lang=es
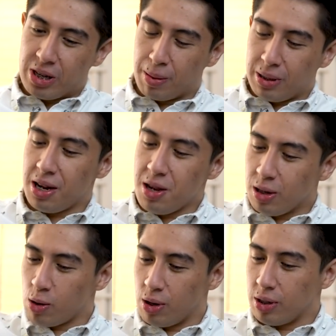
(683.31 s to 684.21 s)
Se viste
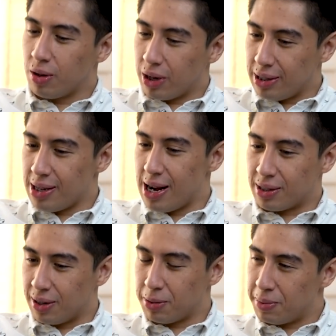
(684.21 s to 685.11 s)
Niño Dios, creo que es de
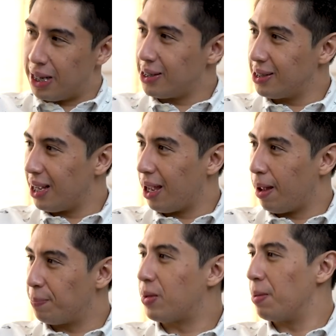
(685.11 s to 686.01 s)
las cosas más
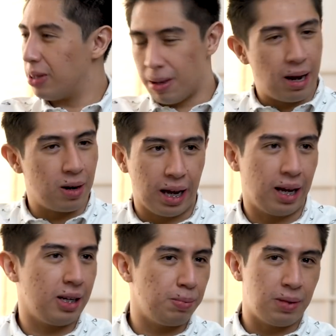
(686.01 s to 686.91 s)
eh, también de barrio que hay
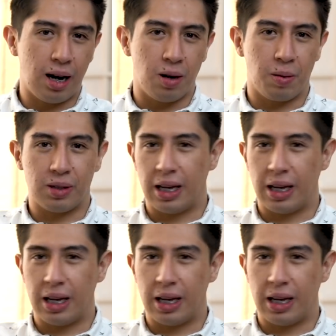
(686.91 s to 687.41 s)
que aceptarlo, güey.